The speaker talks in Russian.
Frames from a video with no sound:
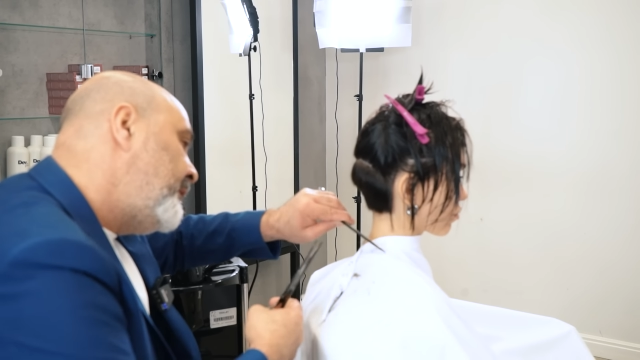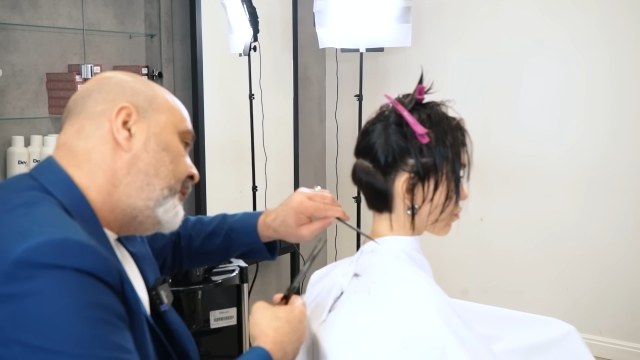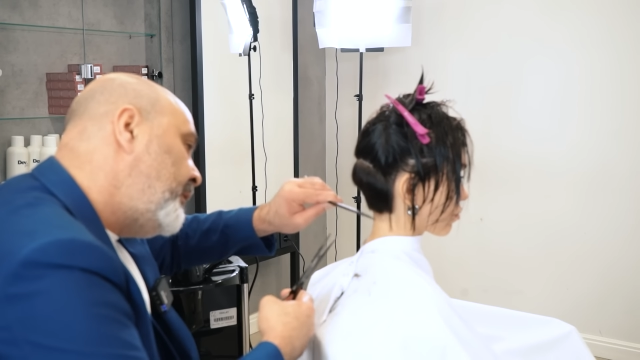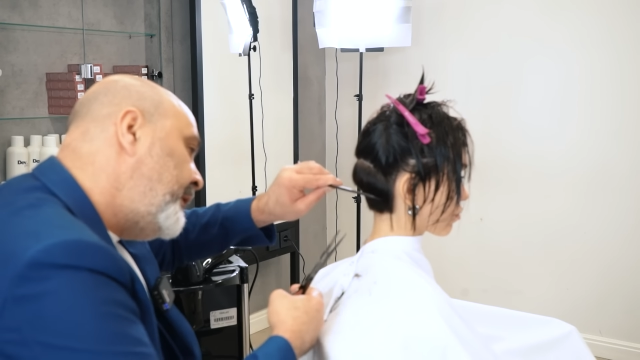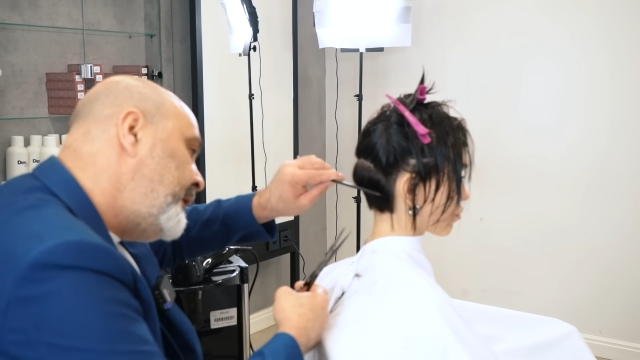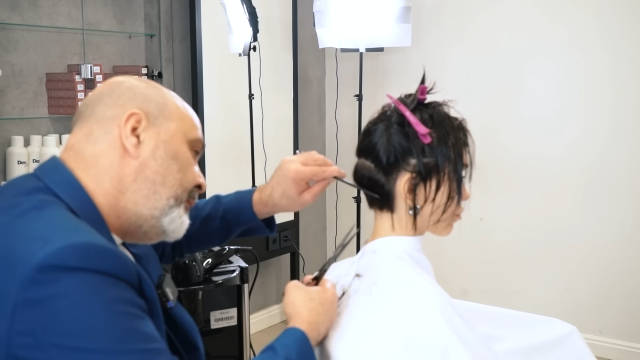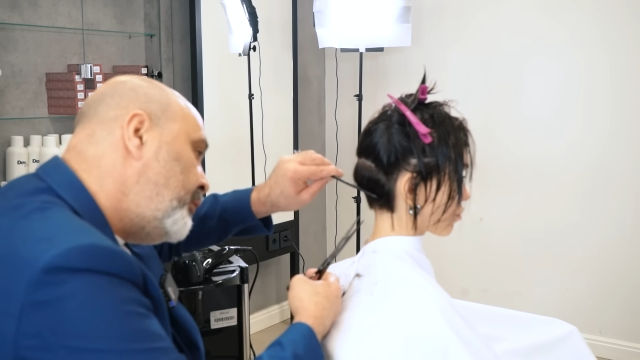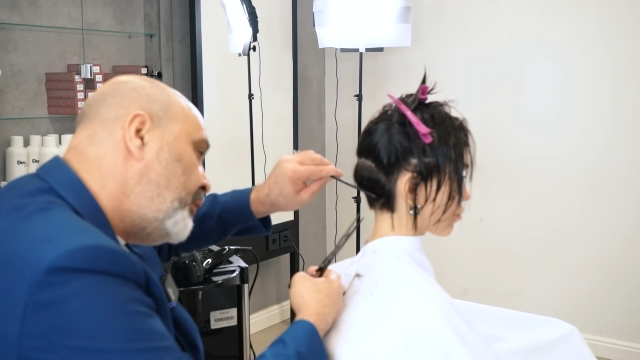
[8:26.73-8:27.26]
Но
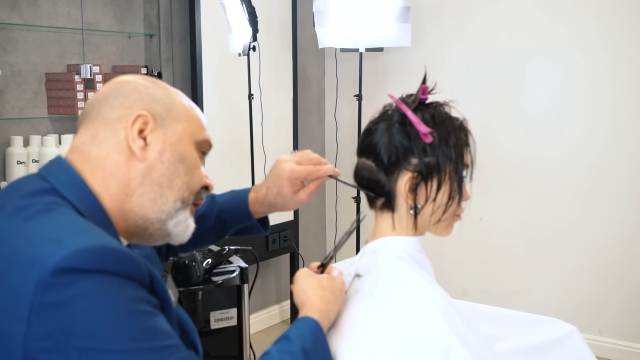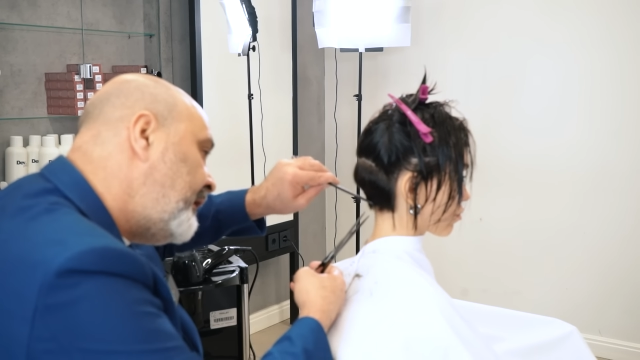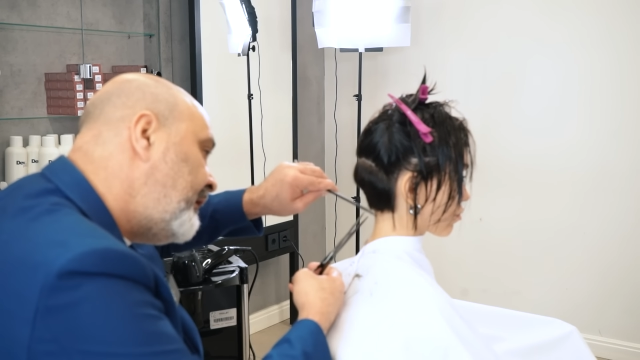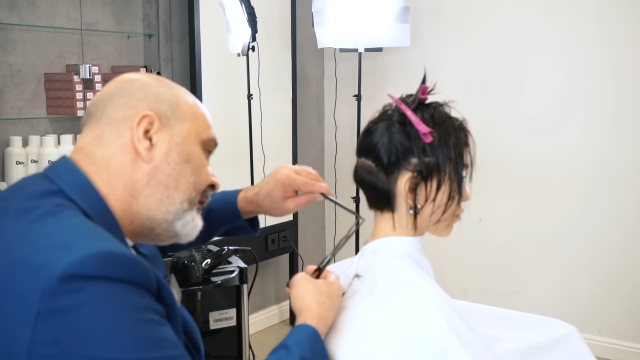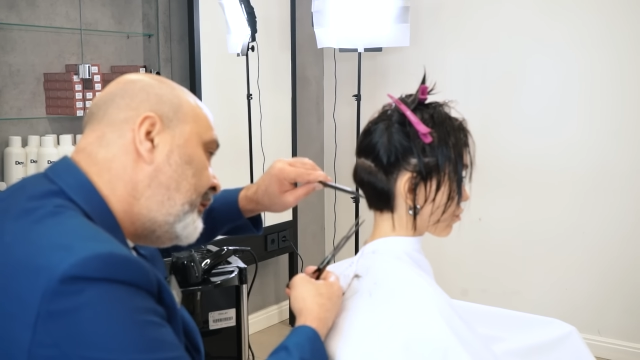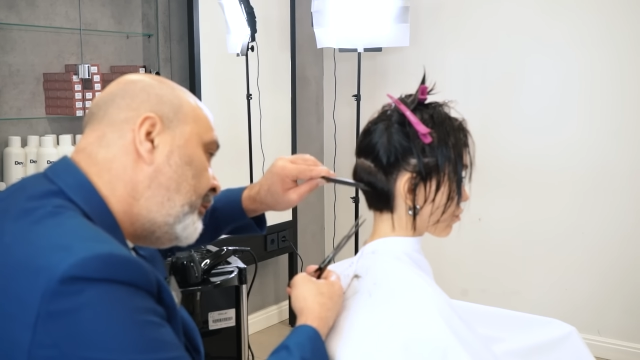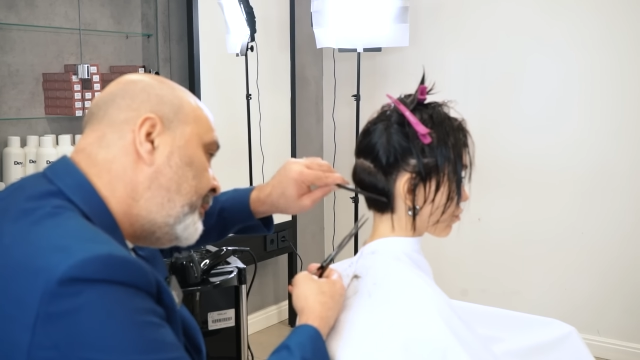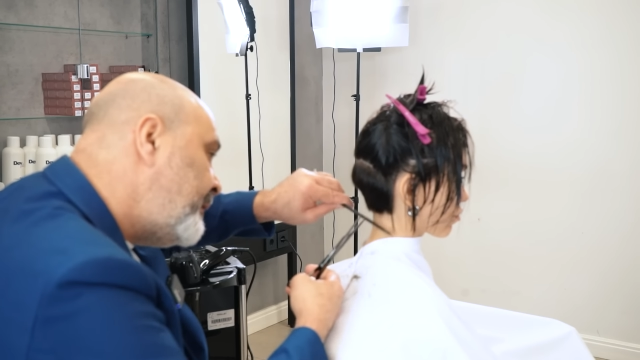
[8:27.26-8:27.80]
они многие
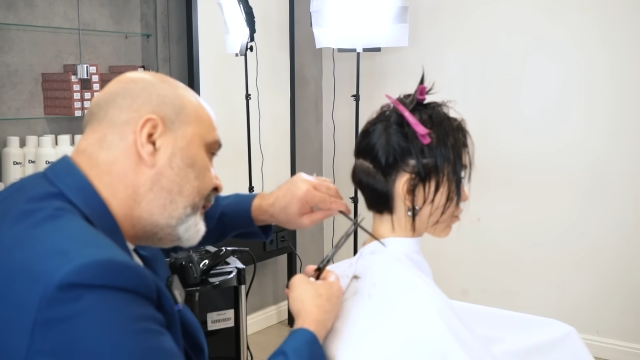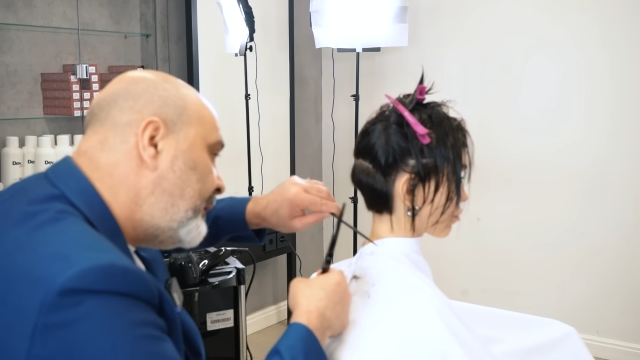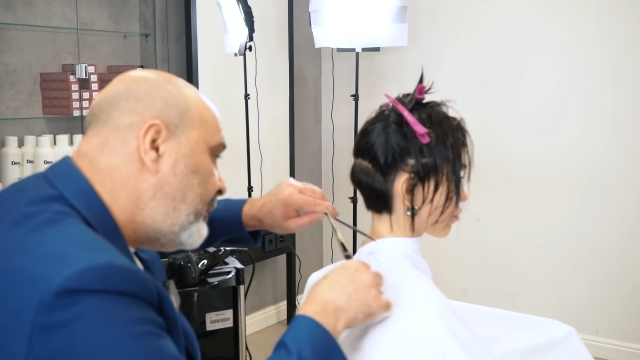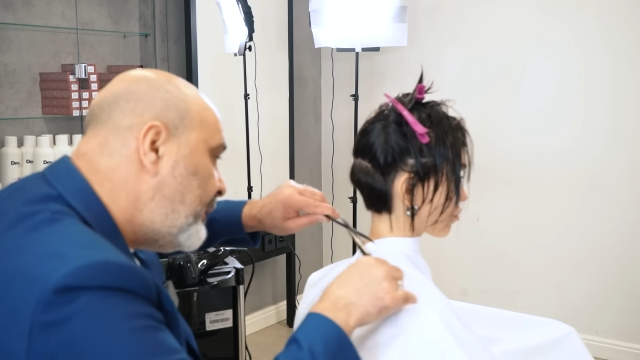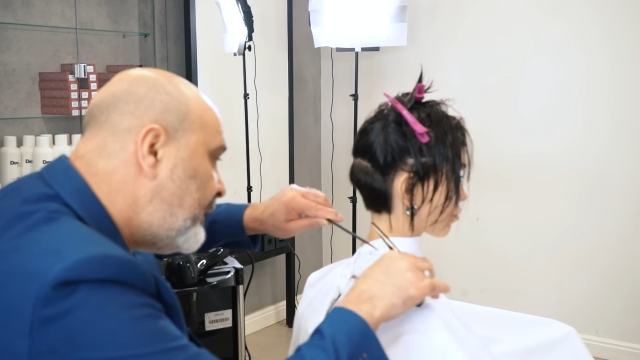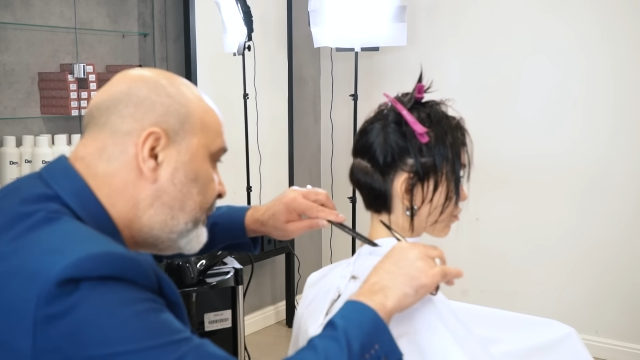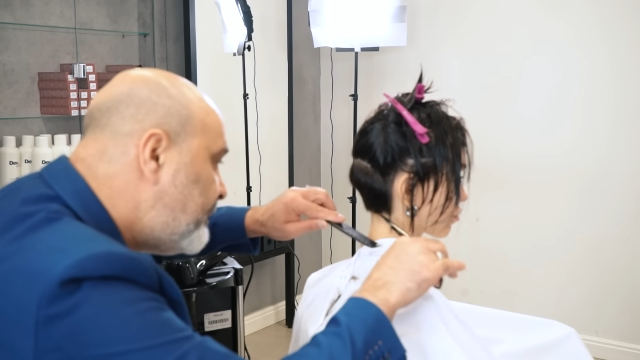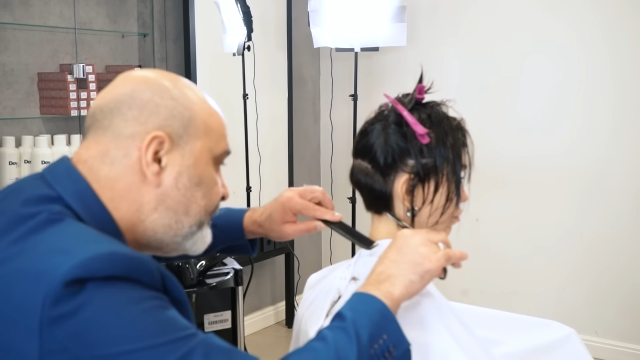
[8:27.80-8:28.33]

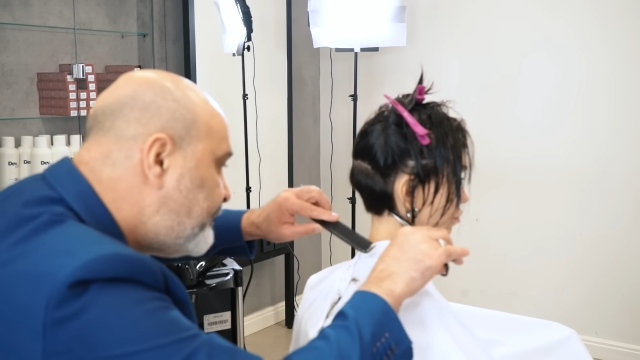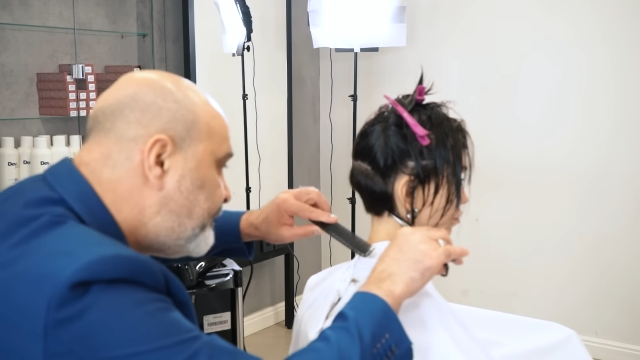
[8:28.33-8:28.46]
злоупотребляют.